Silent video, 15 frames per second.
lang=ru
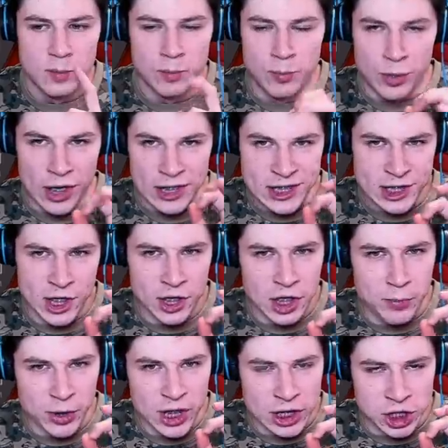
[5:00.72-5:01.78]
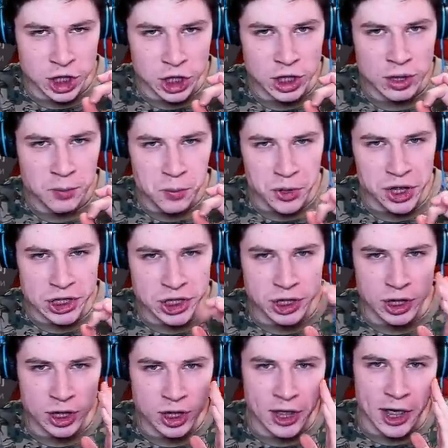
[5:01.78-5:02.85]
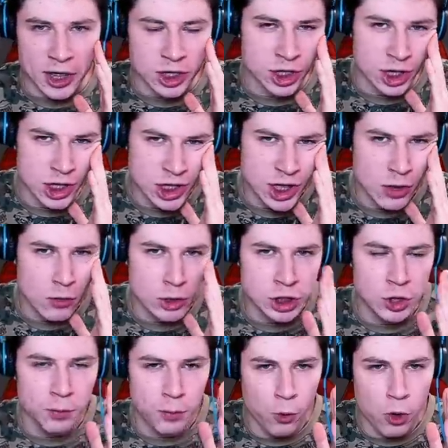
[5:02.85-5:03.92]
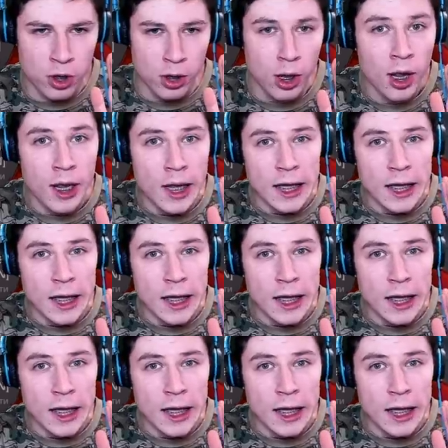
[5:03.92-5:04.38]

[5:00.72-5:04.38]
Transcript: Пацаны, подождите, подождите, кажись, я кое-что понял.